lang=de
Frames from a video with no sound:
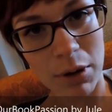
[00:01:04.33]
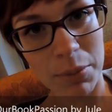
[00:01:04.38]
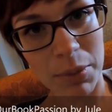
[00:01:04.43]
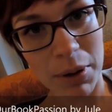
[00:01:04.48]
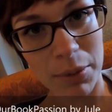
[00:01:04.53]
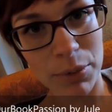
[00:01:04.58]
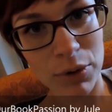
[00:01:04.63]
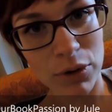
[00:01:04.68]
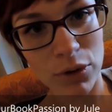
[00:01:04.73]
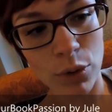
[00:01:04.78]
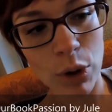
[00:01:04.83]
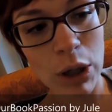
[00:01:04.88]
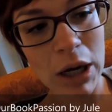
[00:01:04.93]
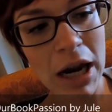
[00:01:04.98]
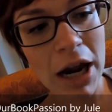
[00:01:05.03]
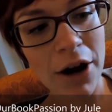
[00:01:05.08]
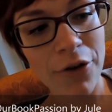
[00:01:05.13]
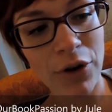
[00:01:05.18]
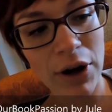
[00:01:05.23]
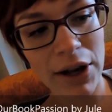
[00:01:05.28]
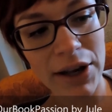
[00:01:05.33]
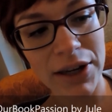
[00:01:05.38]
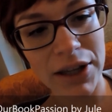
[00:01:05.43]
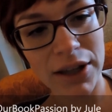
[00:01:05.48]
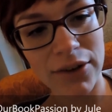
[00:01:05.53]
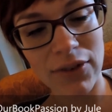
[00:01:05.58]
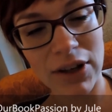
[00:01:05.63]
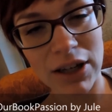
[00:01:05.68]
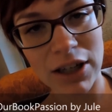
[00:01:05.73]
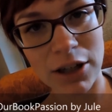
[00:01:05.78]
immer bei mir so. Vor allen
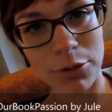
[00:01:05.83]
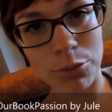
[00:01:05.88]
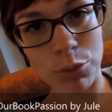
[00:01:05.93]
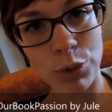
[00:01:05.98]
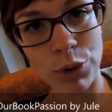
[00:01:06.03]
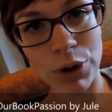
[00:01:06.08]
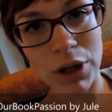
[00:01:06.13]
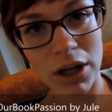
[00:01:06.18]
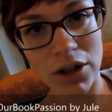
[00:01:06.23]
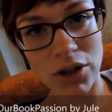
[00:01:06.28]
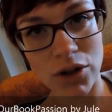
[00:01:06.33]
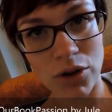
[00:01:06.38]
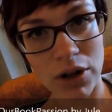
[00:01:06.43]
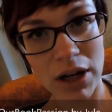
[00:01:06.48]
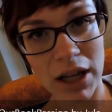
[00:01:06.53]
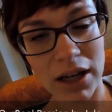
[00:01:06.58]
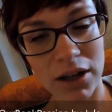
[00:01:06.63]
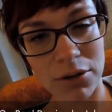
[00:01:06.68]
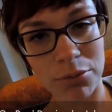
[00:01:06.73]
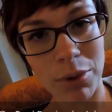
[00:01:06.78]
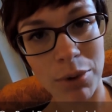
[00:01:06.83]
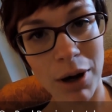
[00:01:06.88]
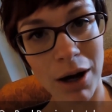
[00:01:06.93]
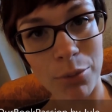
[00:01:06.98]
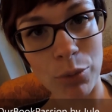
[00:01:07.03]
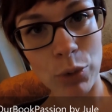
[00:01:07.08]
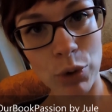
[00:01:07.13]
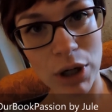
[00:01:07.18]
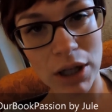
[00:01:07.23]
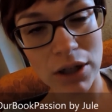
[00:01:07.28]
Dingen, wenn die Bücher schon echt ein paar
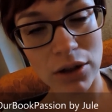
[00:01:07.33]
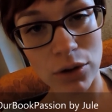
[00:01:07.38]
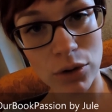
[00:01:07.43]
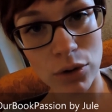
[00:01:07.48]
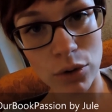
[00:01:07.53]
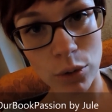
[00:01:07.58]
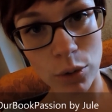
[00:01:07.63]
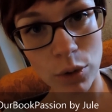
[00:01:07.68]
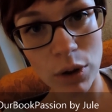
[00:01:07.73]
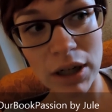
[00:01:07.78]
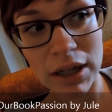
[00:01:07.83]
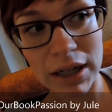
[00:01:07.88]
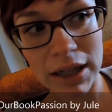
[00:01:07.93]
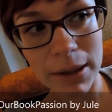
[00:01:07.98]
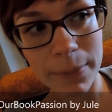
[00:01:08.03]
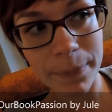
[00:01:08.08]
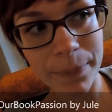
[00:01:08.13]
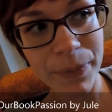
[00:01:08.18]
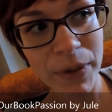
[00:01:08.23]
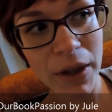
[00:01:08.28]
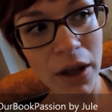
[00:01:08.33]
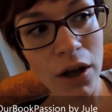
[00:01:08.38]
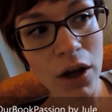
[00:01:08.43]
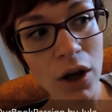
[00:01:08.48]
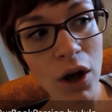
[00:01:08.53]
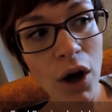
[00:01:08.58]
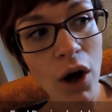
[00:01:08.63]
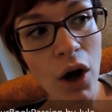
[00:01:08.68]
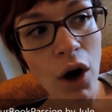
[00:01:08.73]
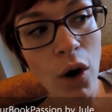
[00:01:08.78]
Monate zurückliegen.
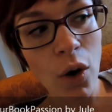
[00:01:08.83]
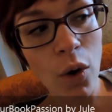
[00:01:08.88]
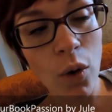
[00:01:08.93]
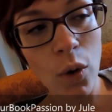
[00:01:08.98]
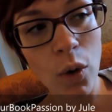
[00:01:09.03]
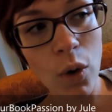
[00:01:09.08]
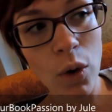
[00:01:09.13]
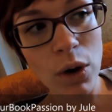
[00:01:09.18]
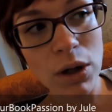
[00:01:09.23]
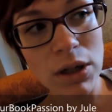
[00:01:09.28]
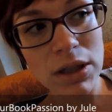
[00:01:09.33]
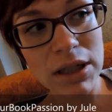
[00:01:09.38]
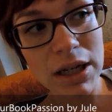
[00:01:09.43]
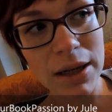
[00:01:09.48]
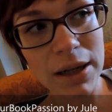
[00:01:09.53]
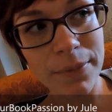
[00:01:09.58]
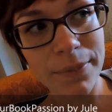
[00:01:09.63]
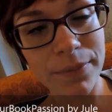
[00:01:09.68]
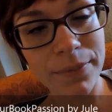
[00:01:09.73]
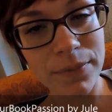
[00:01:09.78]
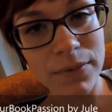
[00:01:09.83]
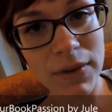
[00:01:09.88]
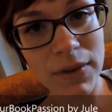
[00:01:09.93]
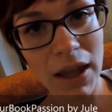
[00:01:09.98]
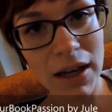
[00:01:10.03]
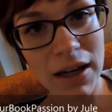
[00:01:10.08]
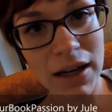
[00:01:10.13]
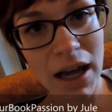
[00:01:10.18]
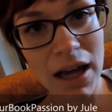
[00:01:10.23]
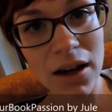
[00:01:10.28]
Und ähm,
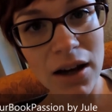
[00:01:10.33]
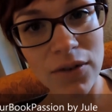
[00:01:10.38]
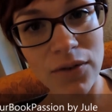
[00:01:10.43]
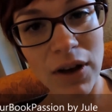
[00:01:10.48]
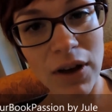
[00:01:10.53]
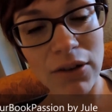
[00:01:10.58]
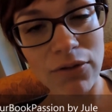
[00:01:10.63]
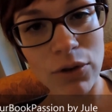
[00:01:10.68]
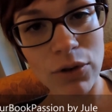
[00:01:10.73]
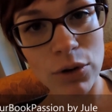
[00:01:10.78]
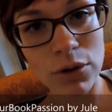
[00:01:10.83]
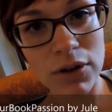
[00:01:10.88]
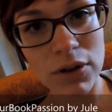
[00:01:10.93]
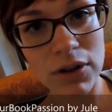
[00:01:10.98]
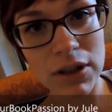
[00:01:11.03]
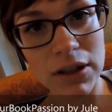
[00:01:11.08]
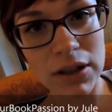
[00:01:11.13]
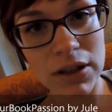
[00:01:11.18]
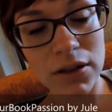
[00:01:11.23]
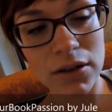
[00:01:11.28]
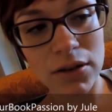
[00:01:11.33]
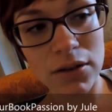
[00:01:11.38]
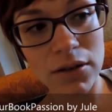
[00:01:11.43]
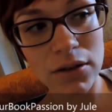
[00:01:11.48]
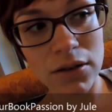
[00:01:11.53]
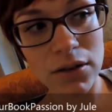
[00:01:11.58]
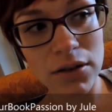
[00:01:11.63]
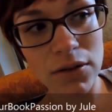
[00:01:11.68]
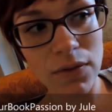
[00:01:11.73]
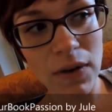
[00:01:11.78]
danach werden wir uns den
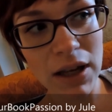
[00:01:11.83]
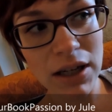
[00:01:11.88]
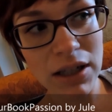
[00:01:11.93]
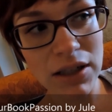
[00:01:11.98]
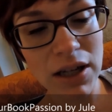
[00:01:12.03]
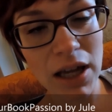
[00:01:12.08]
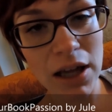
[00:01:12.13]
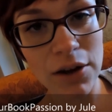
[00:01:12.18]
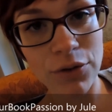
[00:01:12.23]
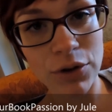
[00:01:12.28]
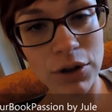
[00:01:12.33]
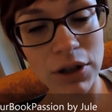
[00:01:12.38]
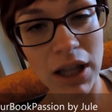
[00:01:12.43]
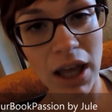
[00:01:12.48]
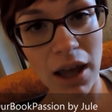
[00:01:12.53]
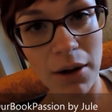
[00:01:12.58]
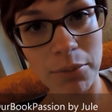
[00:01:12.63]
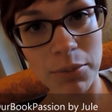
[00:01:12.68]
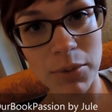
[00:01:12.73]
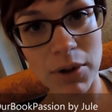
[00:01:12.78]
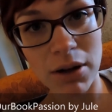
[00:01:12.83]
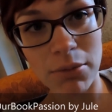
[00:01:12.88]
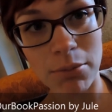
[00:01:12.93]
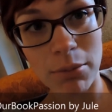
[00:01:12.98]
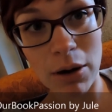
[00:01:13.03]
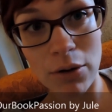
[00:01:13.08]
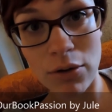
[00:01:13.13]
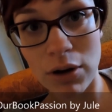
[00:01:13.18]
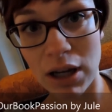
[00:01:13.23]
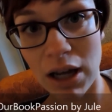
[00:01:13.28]
zweiten Teil von Captain
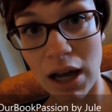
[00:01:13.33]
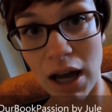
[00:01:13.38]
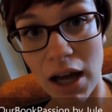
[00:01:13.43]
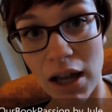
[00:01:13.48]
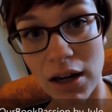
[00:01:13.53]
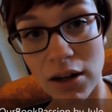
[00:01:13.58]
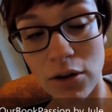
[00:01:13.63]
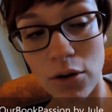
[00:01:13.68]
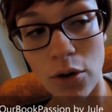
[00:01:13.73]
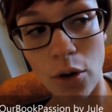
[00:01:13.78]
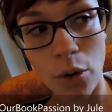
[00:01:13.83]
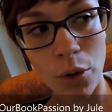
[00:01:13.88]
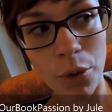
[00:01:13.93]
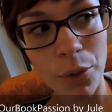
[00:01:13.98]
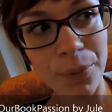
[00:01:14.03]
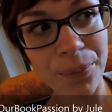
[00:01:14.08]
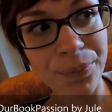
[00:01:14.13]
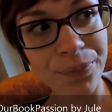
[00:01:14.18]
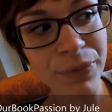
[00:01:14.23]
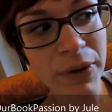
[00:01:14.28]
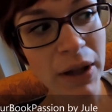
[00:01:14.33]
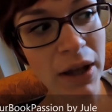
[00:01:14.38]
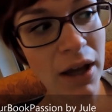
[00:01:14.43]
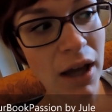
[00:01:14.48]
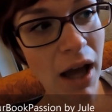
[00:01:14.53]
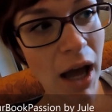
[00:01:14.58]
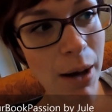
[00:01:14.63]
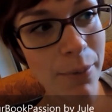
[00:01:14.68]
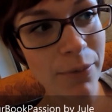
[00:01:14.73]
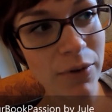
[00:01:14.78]
America angucken.
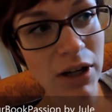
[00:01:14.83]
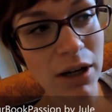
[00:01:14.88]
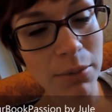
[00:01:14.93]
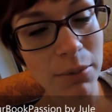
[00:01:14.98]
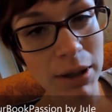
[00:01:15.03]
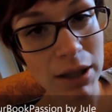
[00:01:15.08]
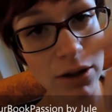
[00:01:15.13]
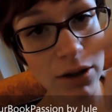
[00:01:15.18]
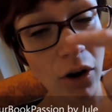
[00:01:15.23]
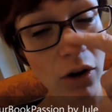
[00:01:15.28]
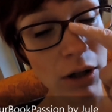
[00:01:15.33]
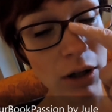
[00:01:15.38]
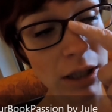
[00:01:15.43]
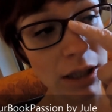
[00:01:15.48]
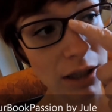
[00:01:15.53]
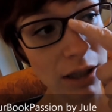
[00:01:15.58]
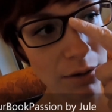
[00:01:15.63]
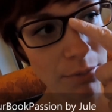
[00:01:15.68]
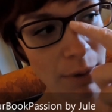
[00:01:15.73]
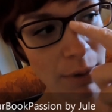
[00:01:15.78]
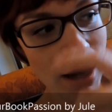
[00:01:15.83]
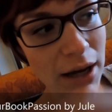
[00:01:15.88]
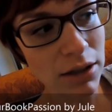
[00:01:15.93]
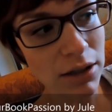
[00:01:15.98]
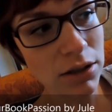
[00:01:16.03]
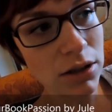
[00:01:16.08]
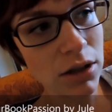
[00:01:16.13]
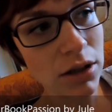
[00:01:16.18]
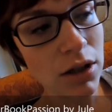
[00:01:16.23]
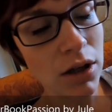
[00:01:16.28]
Haben wir nämlich noch nicht
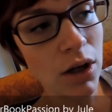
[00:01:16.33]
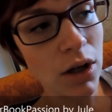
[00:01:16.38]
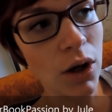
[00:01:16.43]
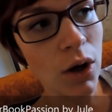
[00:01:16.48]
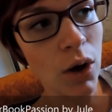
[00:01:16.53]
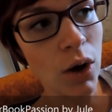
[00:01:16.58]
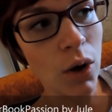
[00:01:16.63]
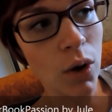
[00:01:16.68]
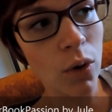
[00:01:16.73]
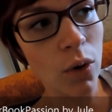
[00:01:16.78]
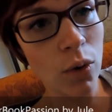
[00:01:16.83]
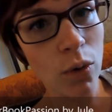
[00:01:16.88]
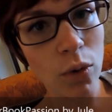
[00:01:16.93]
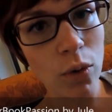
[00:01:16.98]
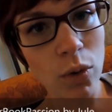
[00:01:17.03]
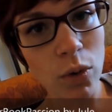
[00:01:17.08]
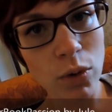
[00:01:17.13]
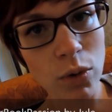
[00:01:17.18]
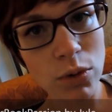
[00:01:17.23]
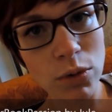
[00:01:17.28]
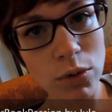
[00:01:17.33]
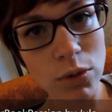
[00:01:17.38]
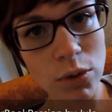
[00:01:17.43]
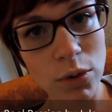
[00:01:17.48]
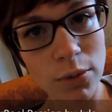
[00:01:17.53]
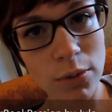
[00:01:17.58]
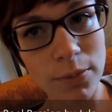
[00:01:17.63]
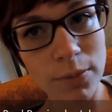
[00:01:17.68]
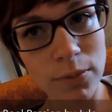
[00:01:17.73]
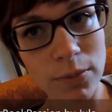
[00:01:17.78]
gemacht. Und
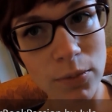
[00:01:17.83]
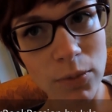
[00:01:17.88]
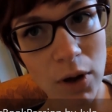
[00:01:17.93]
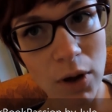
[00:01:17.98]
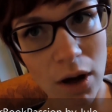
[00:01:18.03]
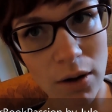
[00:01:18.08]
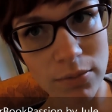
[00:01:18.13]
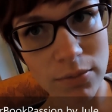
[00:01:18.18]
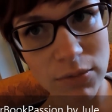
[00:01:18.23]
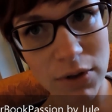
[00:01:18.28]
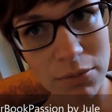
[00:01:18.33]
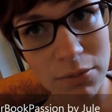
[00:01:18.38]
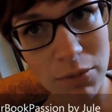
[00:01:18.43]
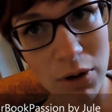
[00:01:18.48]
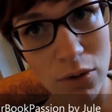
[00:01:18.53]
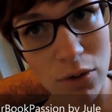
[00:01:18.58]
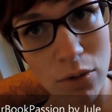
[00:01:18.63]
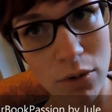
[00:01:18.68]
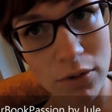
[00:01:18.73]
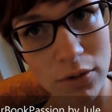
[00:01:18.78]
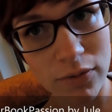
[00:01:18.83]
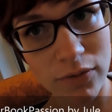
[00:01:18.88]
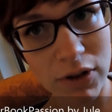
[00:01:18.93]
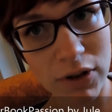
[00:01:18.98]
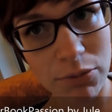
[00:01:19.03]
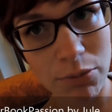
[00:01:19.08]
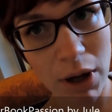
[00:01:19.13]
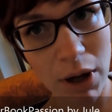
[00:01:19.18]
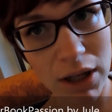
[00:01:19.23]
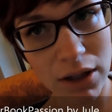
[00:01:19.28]
ähm, ja, dann mal gucken,
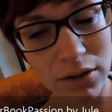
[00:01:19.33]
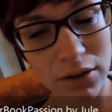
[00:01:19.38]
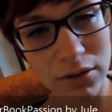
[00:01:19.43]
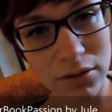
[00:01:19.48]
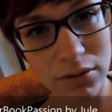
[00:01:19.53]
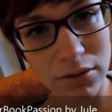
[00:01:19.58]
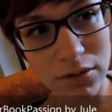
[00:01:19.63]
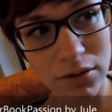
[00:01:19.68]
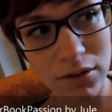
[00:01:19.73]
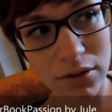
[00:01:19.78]
wie mein